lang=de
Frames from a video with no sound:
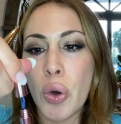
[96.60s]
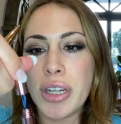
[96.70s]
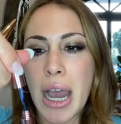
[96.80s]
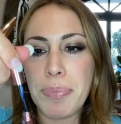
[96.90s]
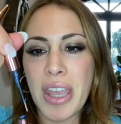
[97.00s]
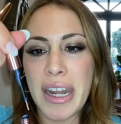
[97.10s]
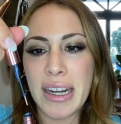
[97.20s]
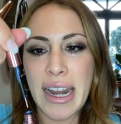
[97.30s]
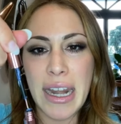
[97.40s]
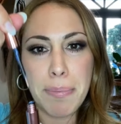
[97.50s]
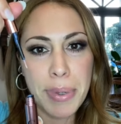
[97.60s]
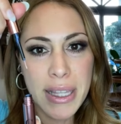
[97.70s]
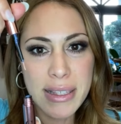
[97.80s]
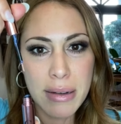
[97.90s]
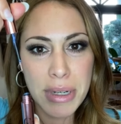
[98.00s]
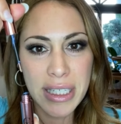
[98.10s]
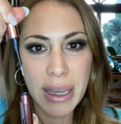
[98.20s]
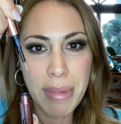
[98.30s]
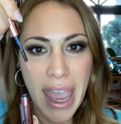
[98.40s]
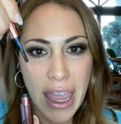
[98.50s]
und ihr habt einen kleinen Pinsel, mit
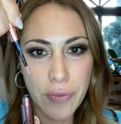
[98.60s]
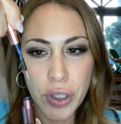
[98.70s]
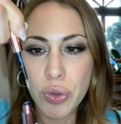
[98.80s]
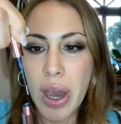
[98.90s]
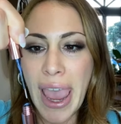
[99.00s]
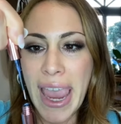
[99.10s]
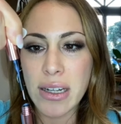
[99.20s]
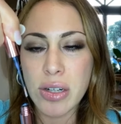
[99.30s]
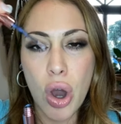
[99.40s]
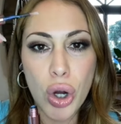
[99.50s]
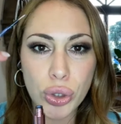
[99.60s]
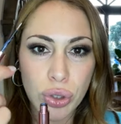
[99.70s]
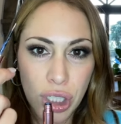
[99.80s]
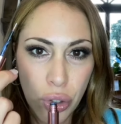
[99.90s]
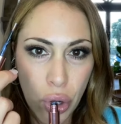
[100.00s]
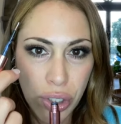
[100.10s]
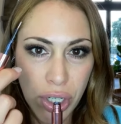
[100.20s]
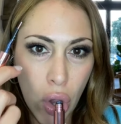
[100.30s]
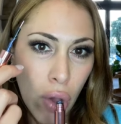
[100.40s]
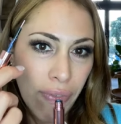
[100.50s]
dem ihr einfach nur eintaucht und den könnt
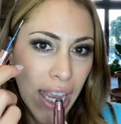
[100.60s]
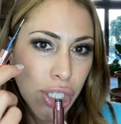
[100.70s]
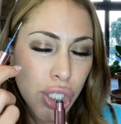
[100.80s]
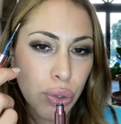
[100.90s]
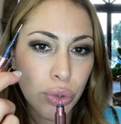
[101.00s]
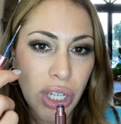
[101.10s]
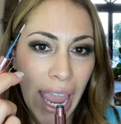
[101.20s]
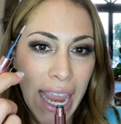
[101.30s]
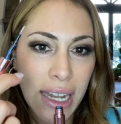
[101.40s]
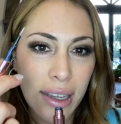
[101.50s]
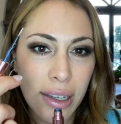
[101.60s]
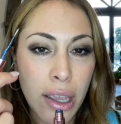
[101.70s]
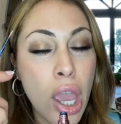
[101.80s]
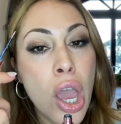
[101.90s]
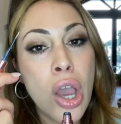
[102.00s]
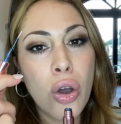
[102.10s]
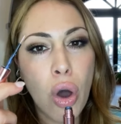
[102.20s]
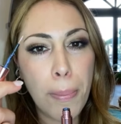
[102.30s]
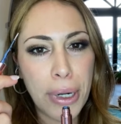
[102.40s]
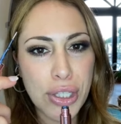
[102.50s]
ihr auch waschen und reinigen,
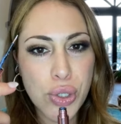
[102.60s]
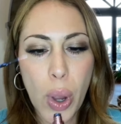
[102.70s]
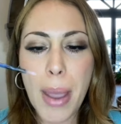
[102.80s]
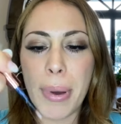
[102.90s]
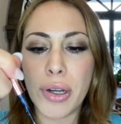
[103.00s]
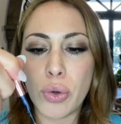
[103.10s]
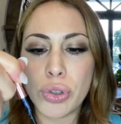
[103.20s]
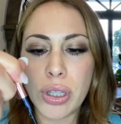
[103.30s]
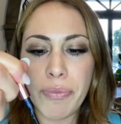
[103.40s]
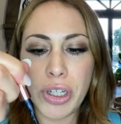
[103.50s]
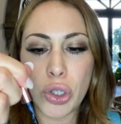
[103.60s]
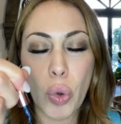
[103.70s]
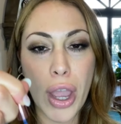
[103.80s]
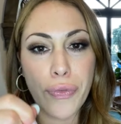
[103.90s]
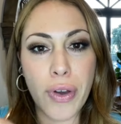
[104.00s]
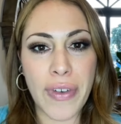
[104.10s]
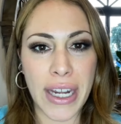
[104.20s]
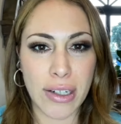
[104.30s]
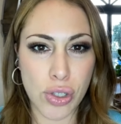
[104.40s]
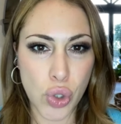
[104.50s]
komplett säubern und dann wieder neu
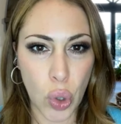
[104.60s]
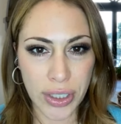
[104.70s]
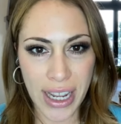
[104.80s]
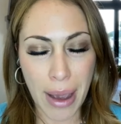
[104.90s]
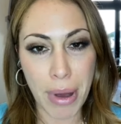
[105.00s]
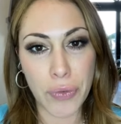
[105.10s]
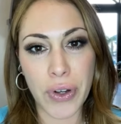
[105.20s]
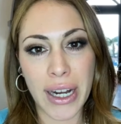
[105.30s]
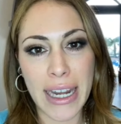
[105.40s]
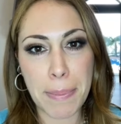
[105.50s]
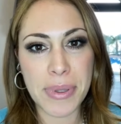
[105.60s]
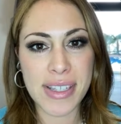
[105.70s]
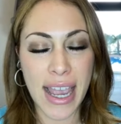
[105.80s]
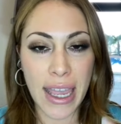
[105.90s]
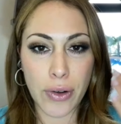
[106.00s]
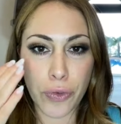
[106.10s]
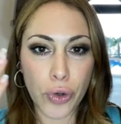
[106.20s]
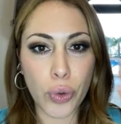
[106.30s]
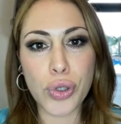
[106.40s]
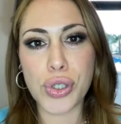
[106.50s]
verwenden, sollte er mal verklebt sein von
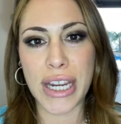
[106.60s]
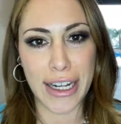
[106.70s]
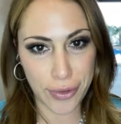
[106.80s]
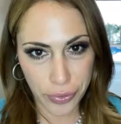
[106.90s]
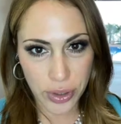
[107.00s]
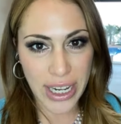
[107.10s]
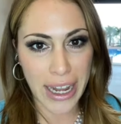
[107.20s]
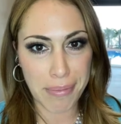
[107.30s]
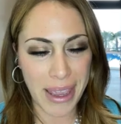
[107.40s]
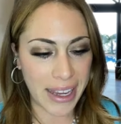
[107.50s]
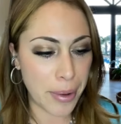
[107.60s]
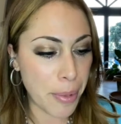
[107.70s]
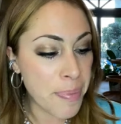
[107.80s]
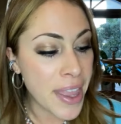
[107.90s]
Rückständen von deinem Make-up.